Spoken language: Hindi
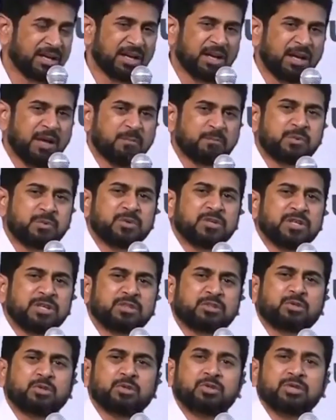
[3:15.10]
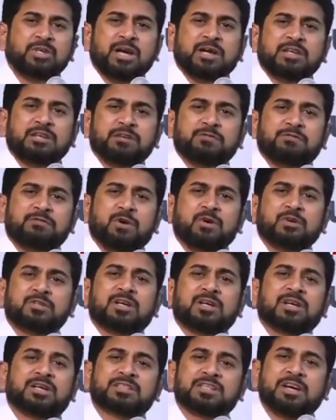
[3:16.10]
पूरी दुनिया की फौज
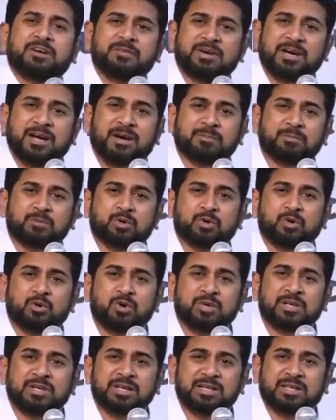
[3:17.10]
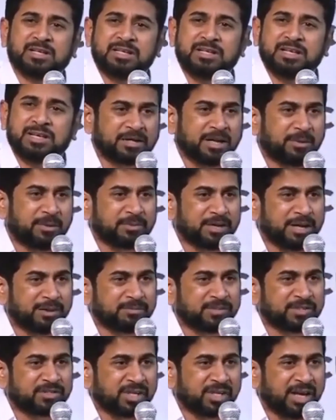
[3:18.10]
लग जावे आपको रोकने के लिए कामयाबी
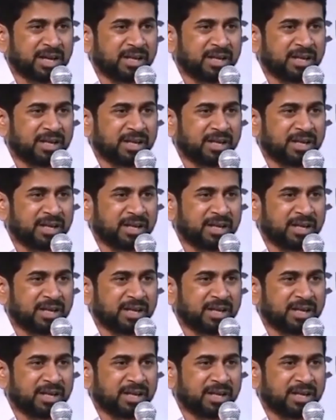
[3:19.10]
से